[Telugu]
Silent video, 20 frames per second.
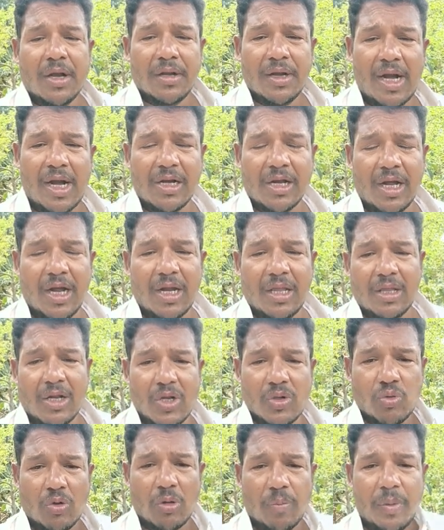నాటికాయల
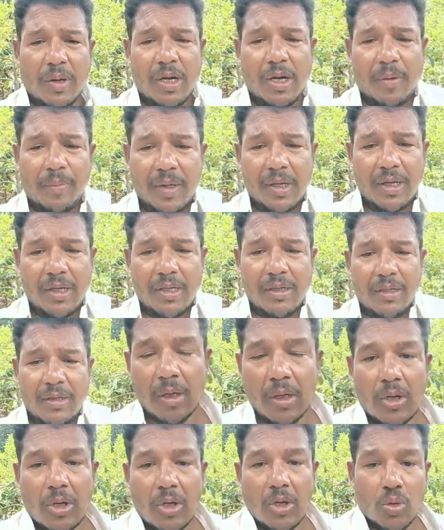ధర స్వల్పంగా పెరిగింది
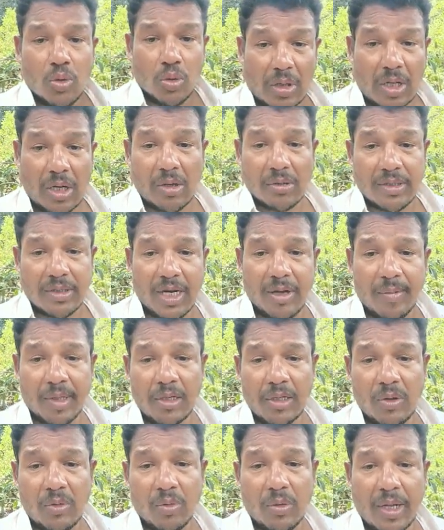కోలార్లో చాలా
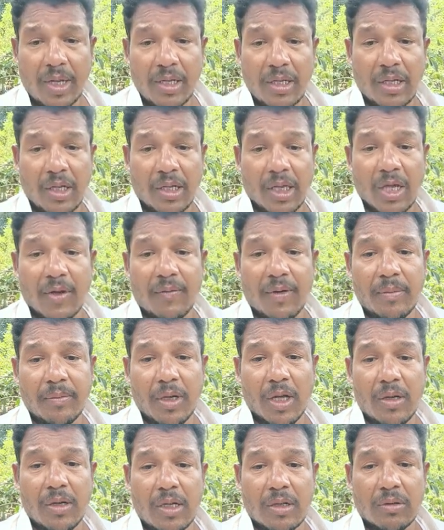మండీలు ఉన్నాయి ఇది కేవలం
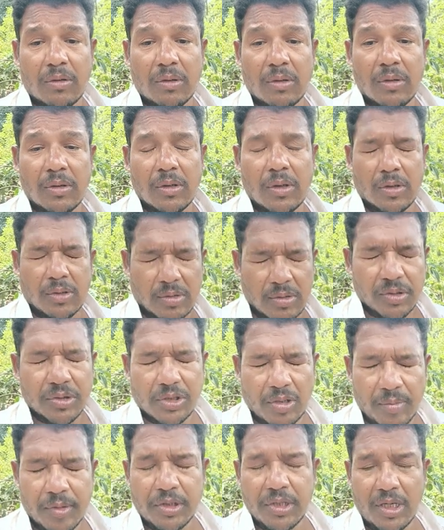ఏమన్నా
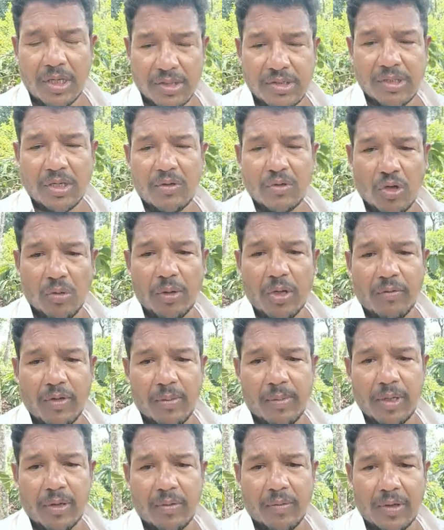క్షమించాలి ఎస్ఎల్ త్రిపుణి
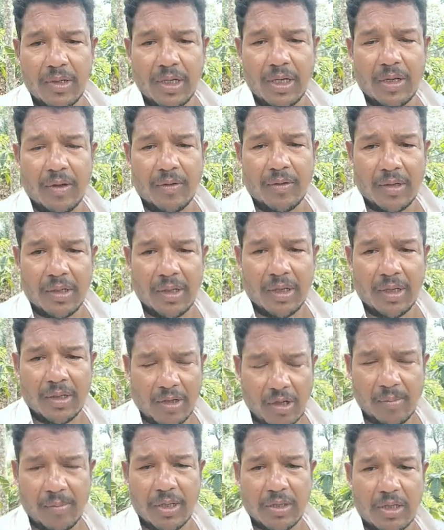వరి మండలి వల్లీల
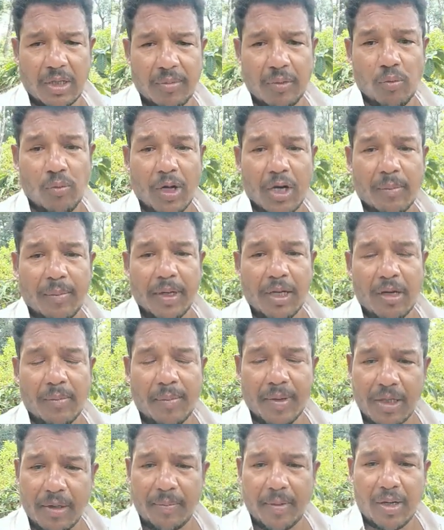ధరలు మాత్రమే వారు పెట్టిన
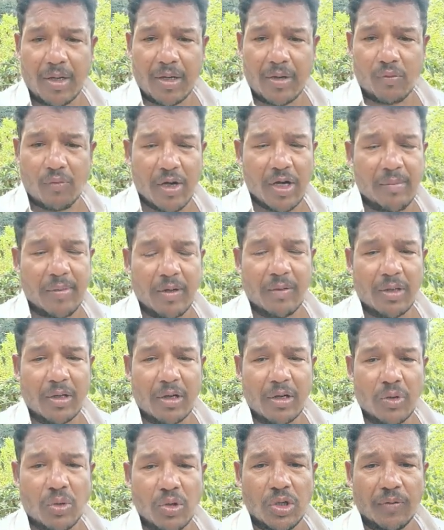పట్టి ప్రకారం వారి మండలి
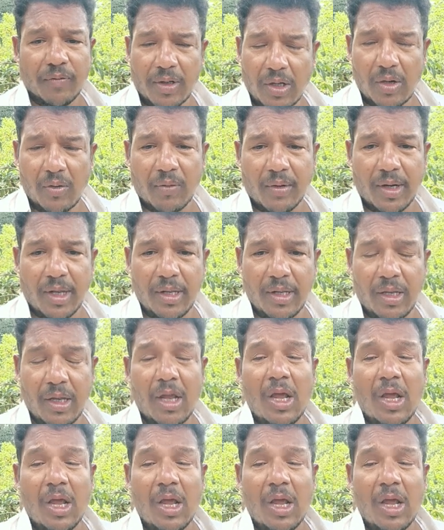వెళ్తాడు ఈరోజు ఈ విధంగా ఉన్నాయి